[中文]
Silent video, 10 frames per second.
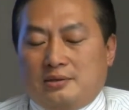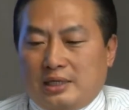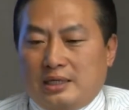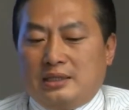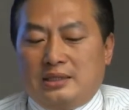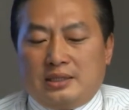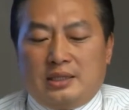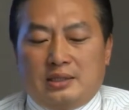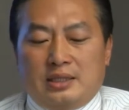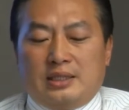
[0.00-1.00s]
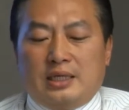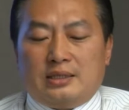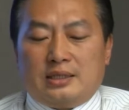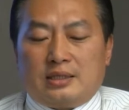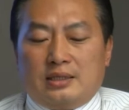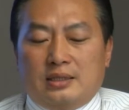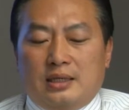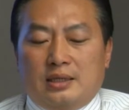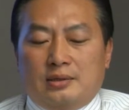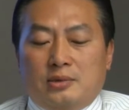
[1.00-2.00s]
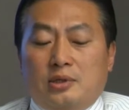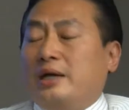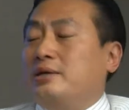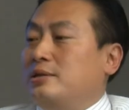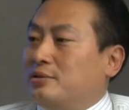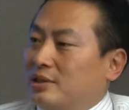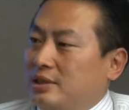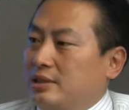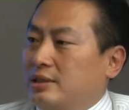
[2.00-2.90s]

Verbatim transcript: 所以啊，我刚刚介绍了一下这个啊，